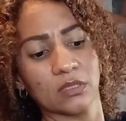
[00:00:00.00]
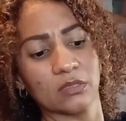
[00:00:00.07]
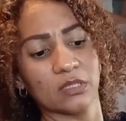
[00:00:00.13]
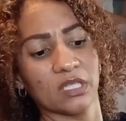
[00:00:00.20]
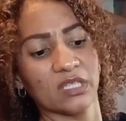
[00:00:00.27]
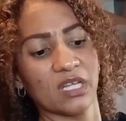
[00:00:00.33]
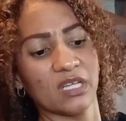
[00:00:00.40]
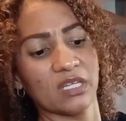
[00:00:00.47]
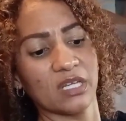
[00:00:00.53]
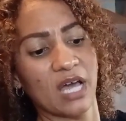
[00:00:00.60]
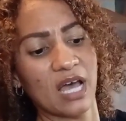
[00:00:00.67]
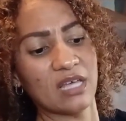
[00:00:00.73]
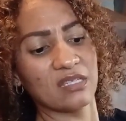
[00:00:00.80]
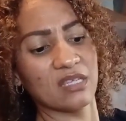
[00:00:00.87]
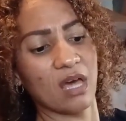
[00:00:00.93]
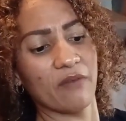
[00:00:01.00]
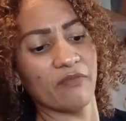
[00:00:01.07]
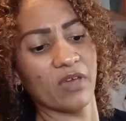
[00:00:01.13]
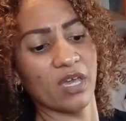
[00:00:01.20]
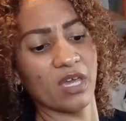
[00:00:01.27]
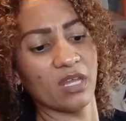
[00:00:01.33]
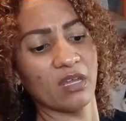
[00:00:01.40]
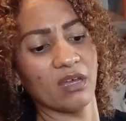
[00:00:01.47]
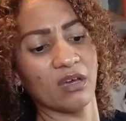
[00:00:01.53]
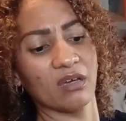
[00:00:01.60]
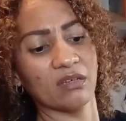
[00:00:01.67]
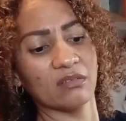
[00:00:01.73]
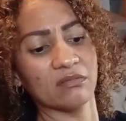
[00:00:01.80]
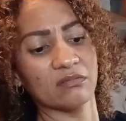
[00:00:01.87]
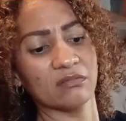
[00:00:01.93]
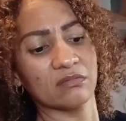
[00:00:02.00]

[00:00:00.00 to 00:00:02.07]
Tiene linaza, avena,